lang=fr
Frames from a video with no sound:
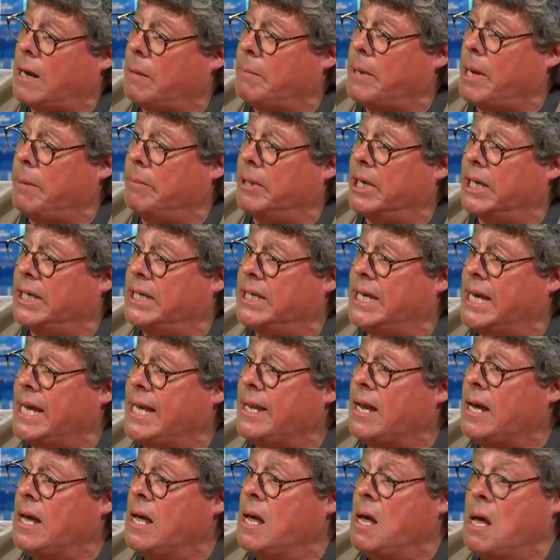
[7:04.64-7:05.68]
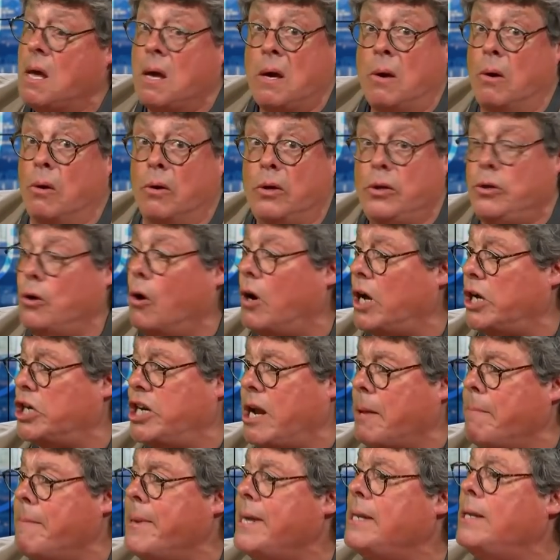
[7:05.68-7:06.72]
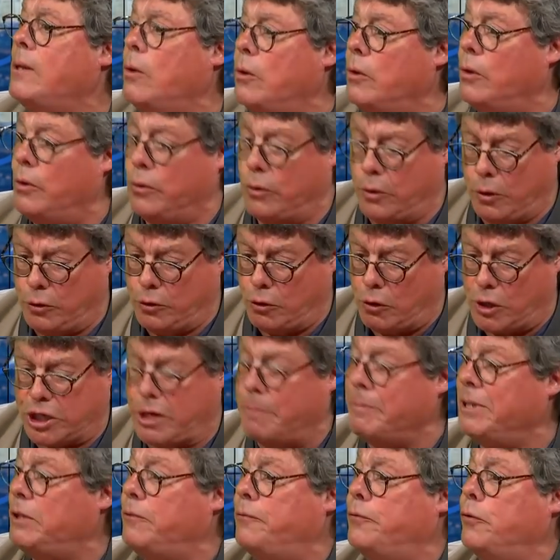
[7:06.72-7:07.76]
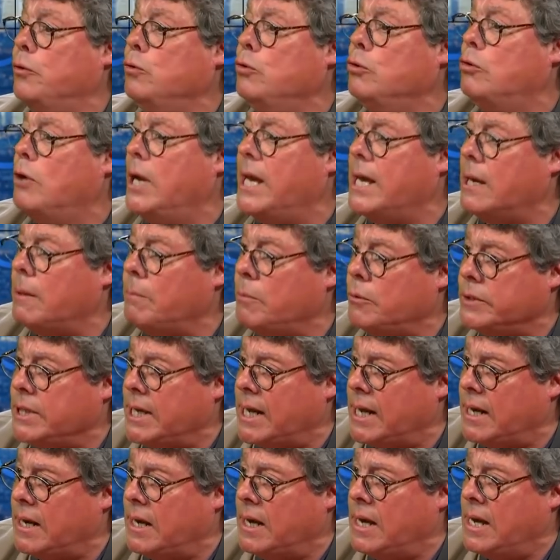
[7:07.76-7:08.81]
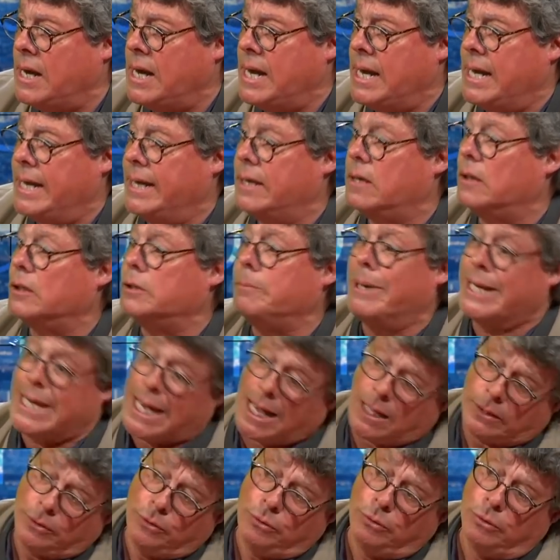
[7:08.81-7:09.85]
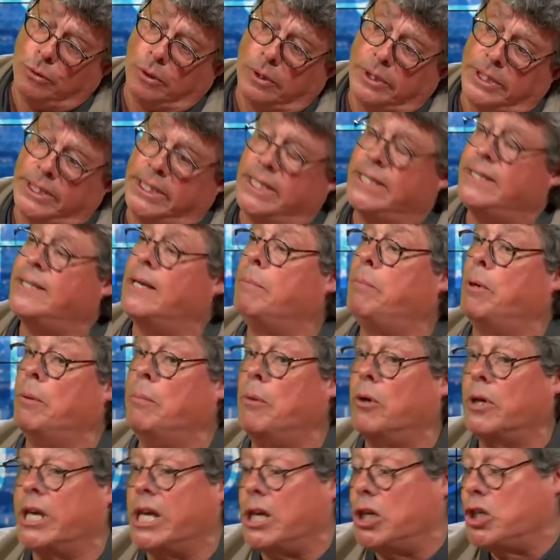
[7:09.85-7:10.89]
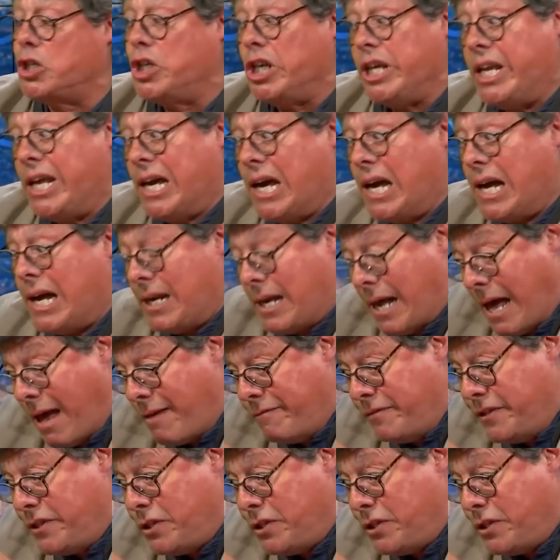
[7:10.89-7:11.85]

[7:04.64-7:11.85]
à l'armée américaine. il euh, n'y aura, jamais de, aura jamais de feu nucléaire mondial. Et quand MacArthur, qui n'est simplement qu'un général à